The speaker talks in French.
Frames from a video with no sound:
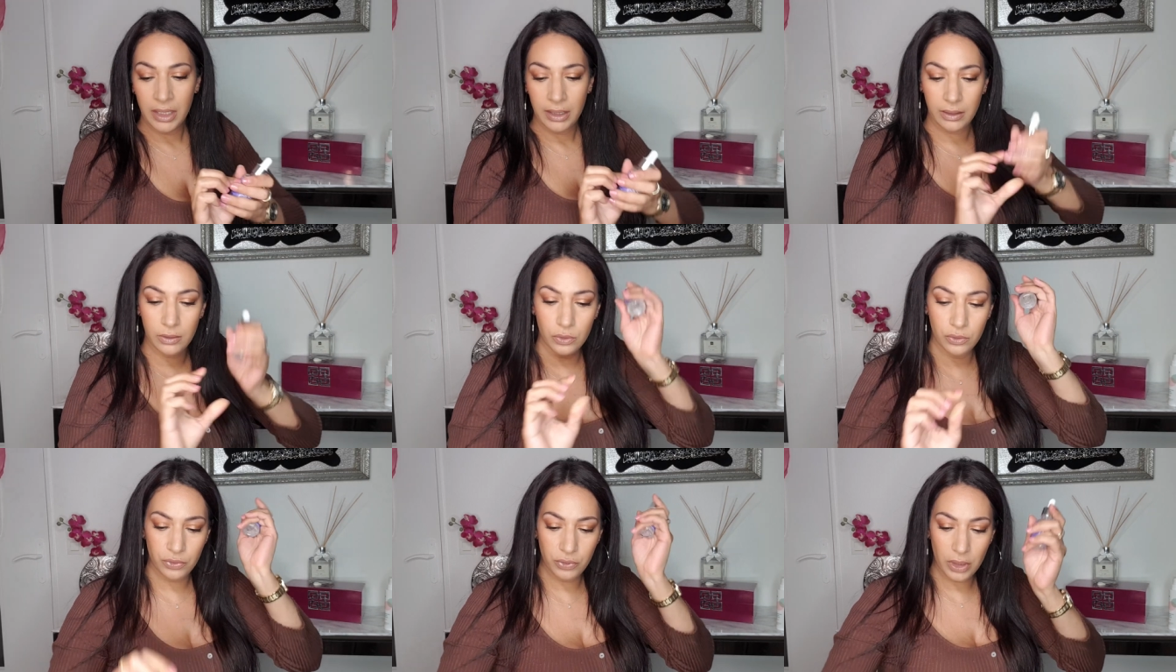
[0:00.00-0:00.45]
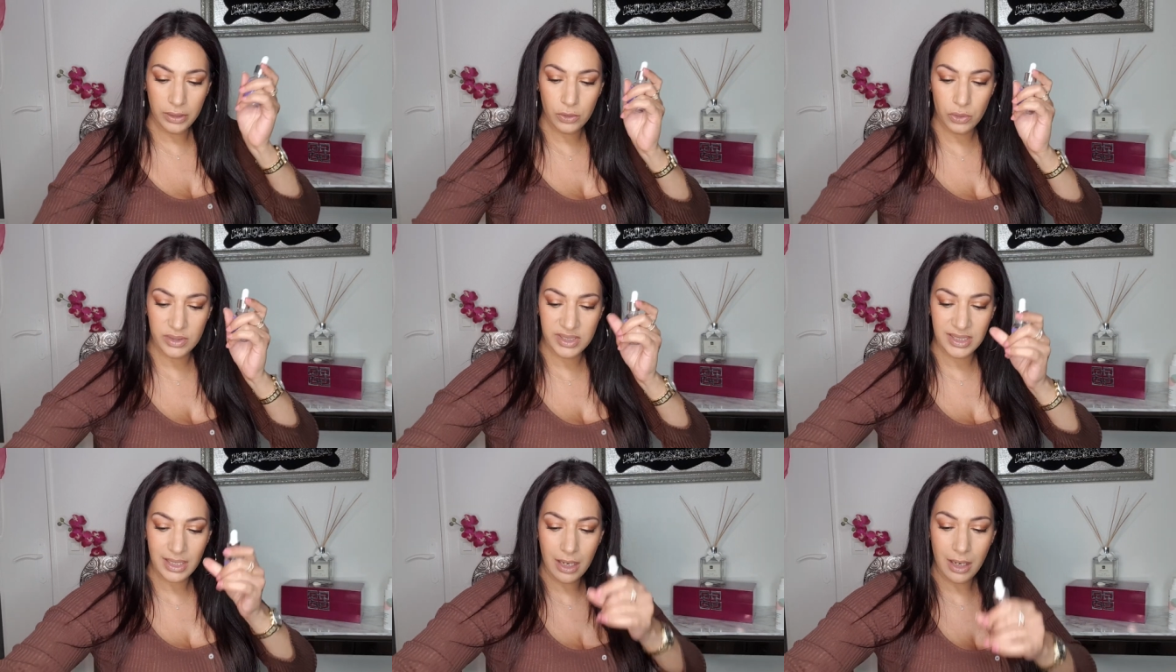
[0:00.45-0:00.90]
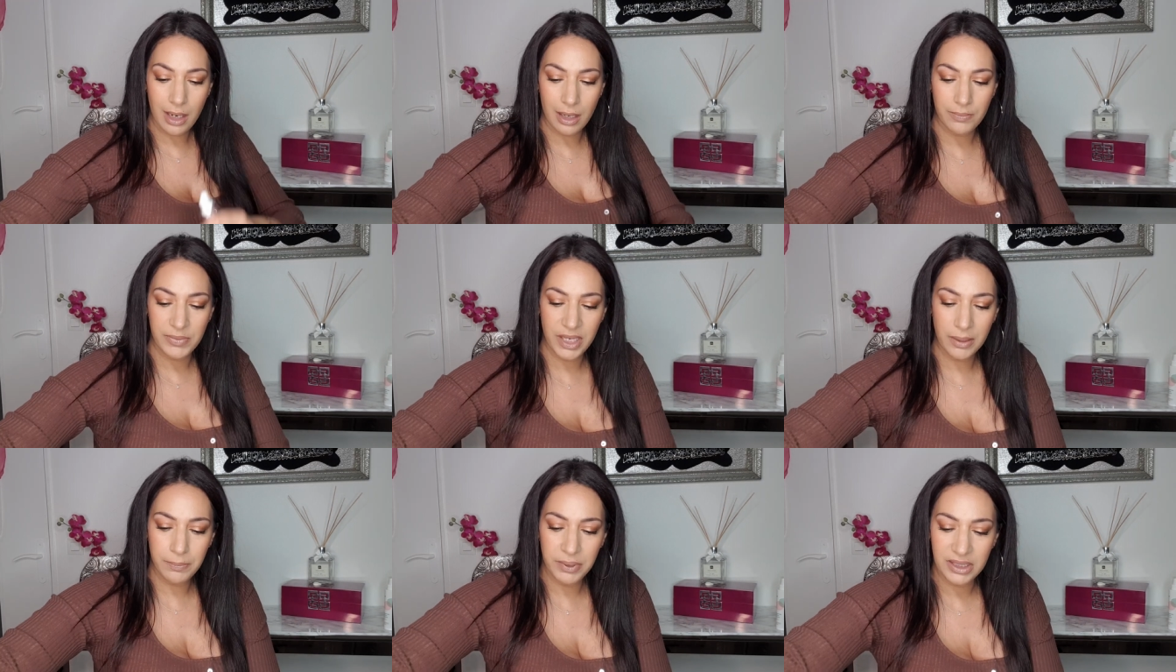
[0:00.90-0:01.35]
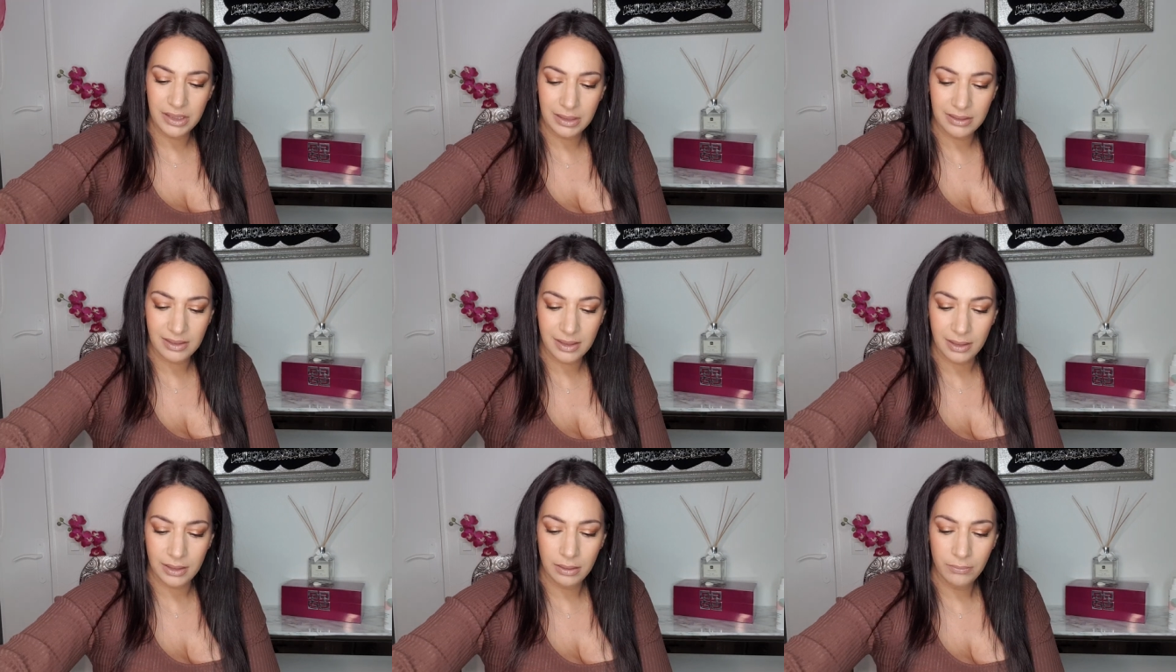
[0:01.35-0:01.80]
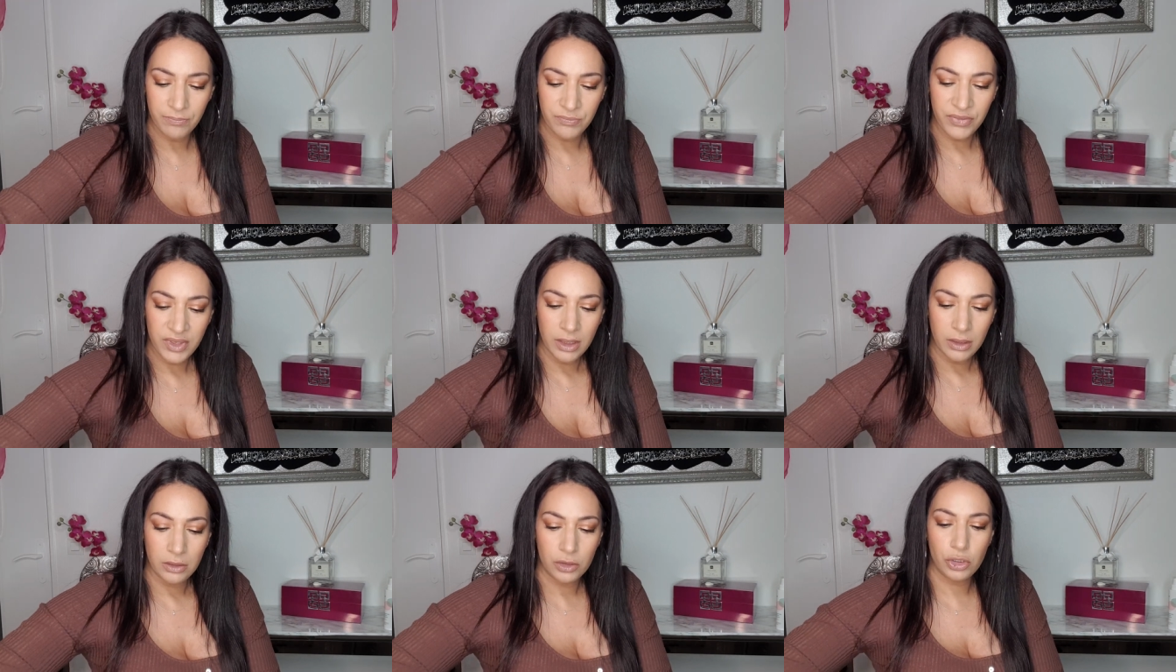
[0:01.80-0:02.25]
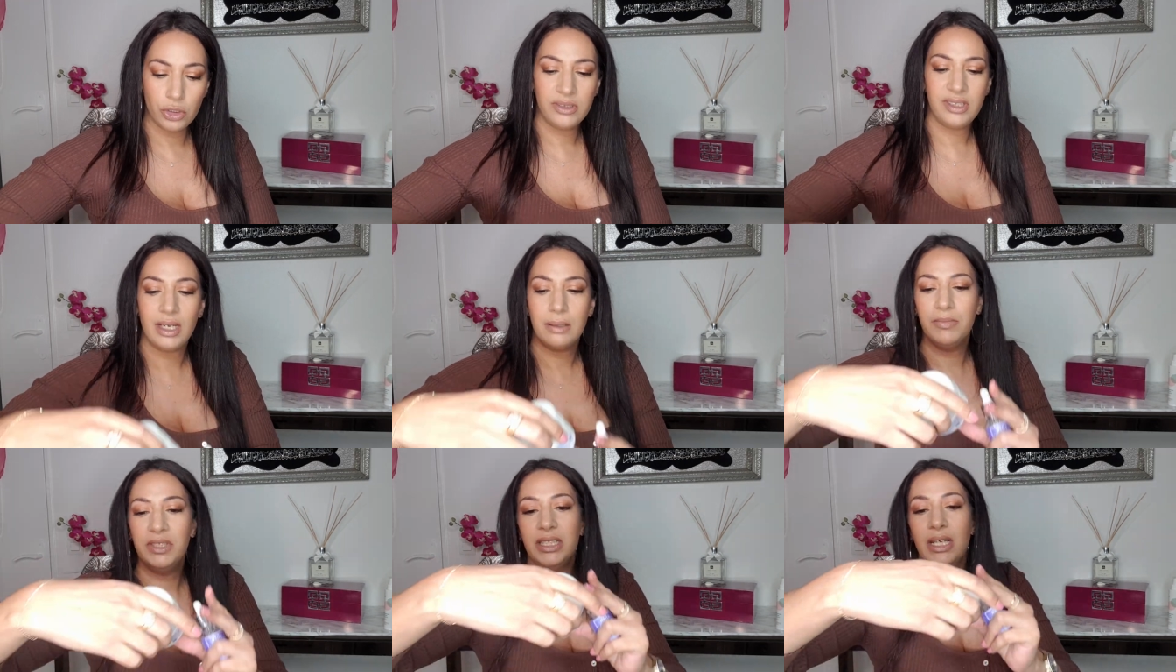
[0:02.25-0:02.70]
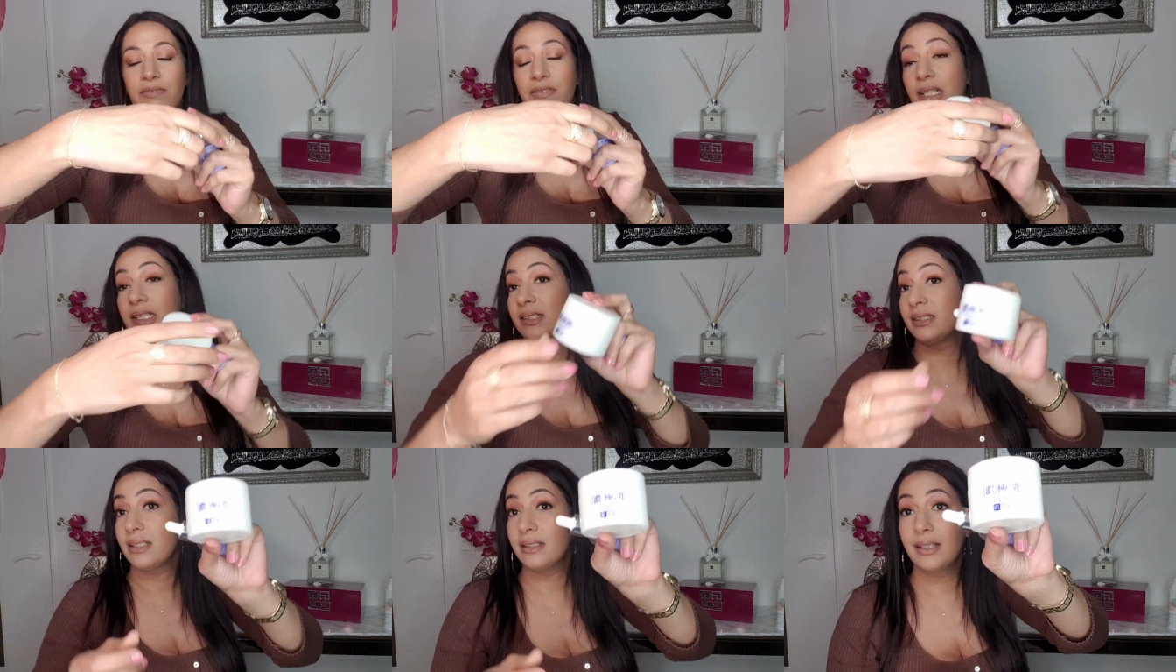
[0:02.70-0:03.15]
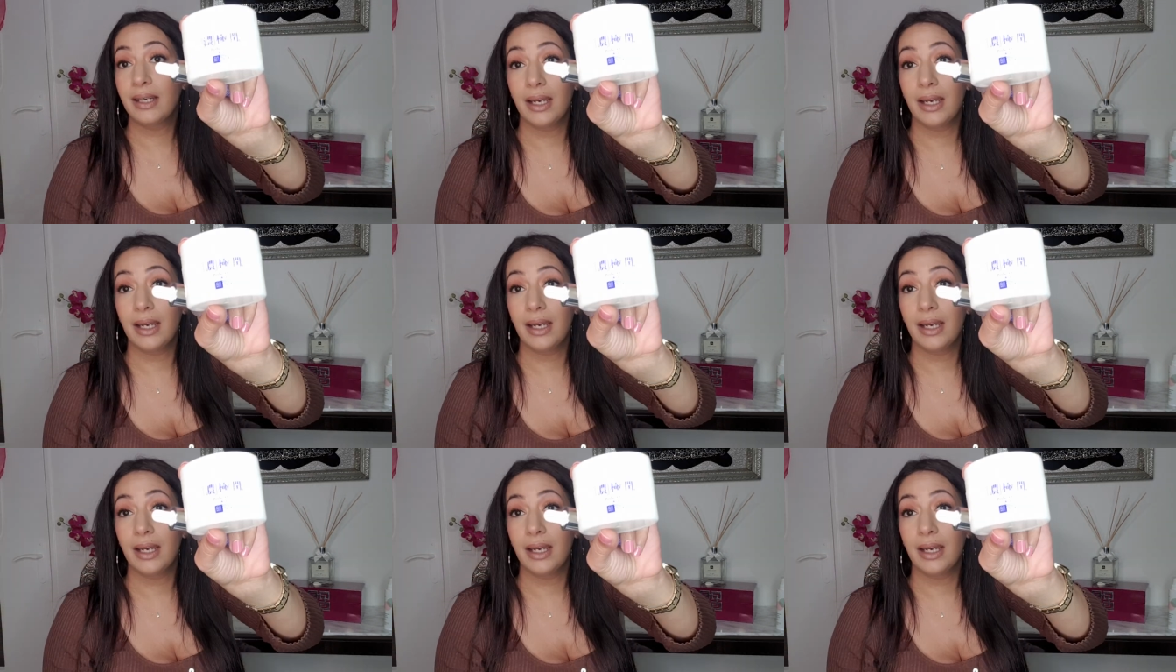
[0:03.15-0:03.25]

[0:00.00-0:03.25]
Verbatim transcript: Et une fois que ça a bien pénétré, je termine avec cette